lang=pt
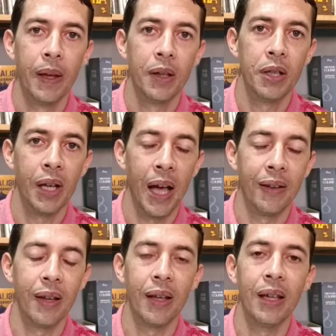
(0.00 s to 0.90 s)

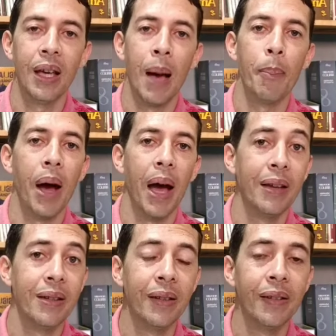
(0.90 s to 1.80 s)
chegasse aqui a
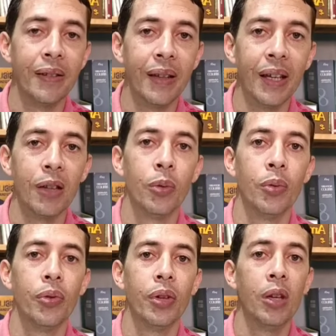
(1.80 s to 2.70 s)
mais de
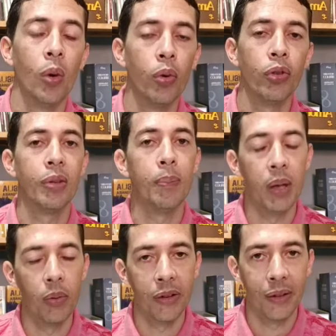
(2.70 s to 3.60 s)
111
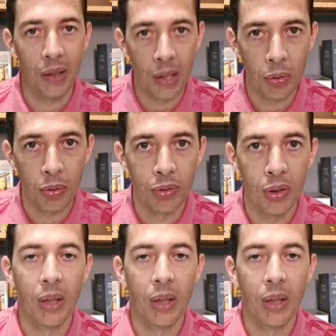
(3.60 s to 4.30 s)
mil inscritos.